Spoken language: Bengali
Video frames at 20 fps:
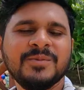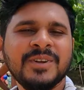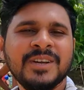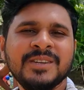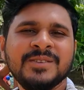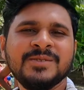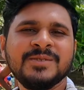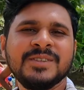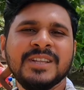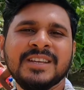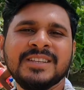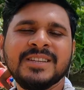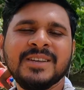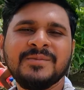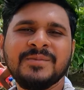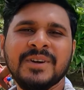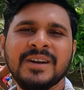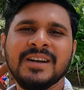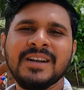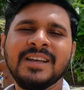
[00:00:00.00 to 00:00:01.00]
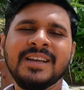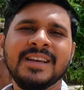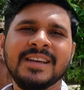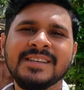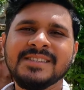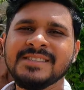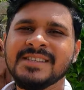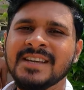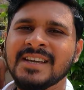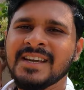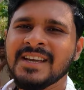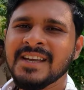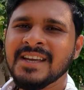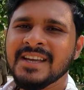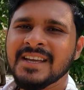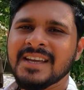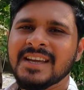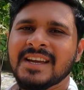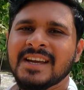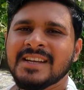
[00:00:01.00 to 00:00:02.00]
তোমরা কিন্তু দেখতে পারলে এই যে
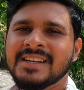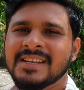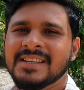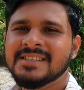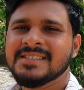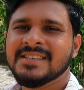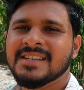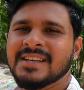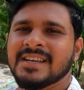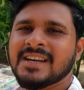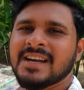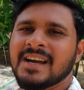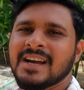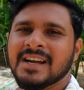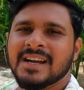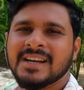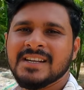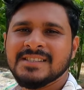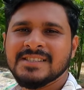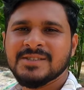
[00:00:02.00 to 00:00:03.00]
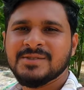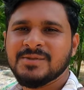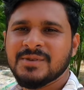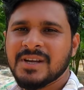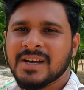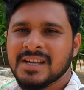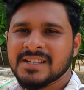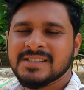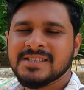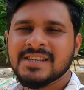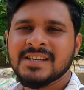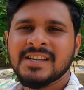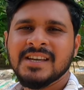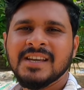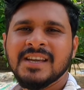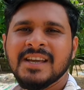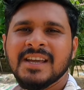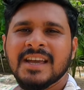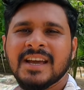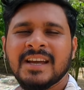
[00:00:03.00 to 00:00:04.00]
এখানে এই যে কাকারা জেঠুরা আছে
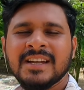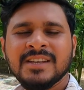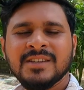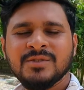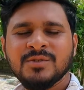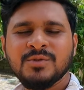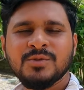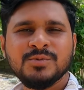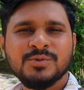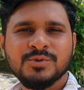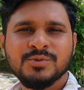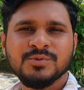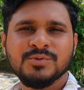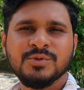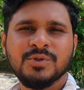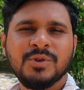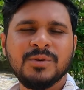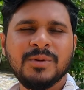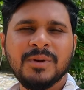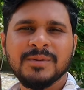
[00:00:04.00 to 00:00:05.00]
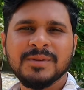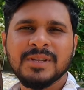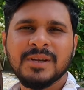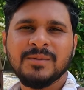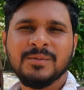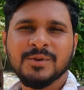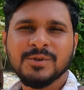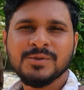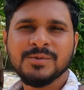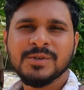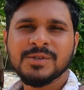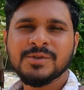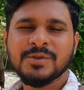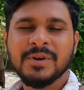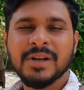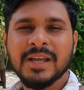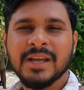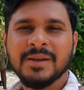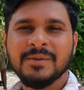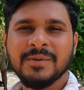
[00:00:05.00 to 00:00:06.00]
এখানে কিন্তু খুব সুন্দরভাবে তারা বসবাস
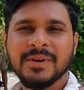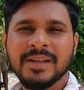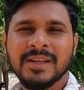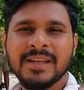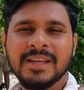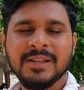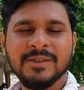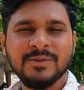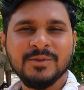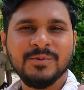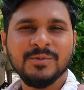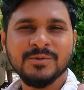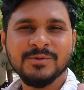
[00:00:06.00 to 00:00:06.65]
করে একেবারে হিন্দু